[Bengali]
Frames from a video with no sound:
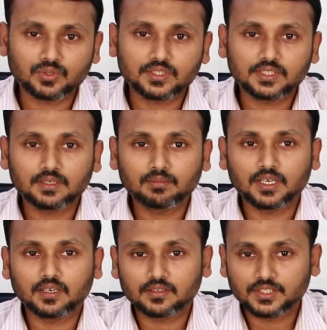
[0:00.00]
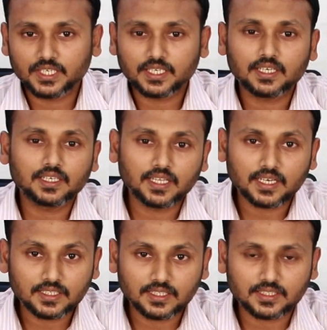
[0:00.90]
করতেছে বা যে অ্যাঙ্গেলে
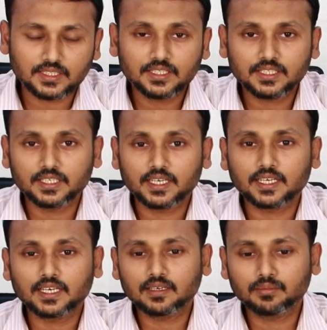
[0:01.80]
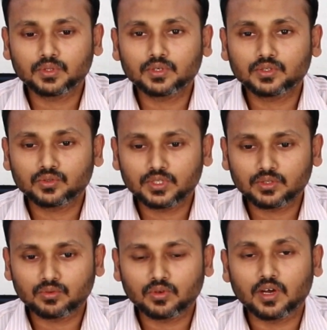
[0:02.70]
দেখা যাচ্ছে সেই অ্যাঙ্গেলের ভিতরে যদি
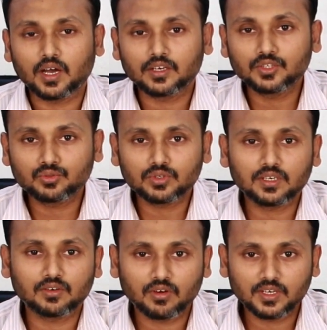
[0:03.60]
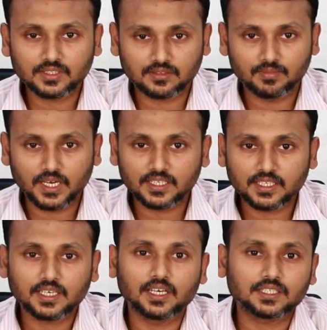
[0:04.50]
কোনো আনইউজুয়াল নয়েজ বাইরে
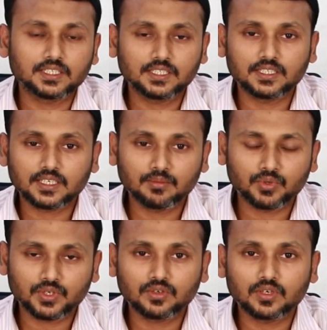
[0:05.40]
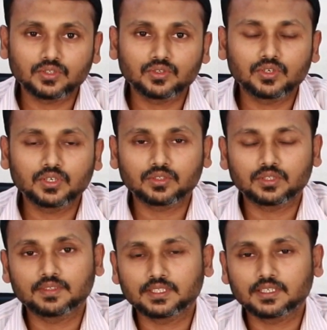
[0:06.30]
থেকে আসে সেটাকে প্রোটেক্ট করার জন্যই
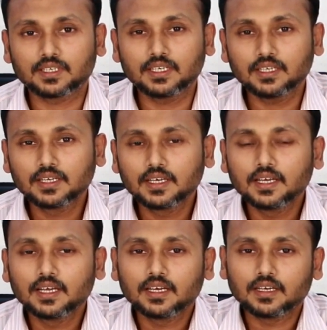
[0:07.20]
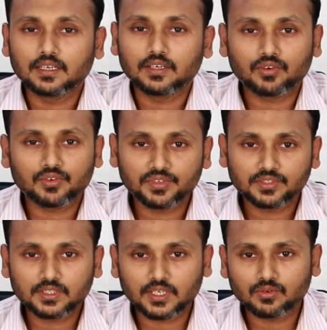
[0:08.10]
হচ্ছে বেসিক্যালি এই অডিও
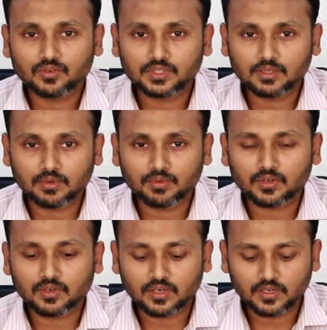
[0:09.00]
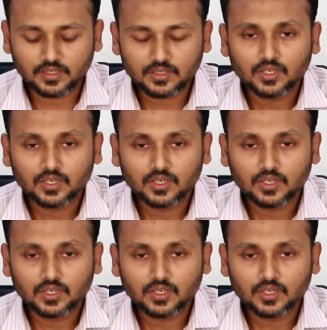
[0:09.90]
ফেন্সিং টেকনোলজিটা ব্যবহার করা হয়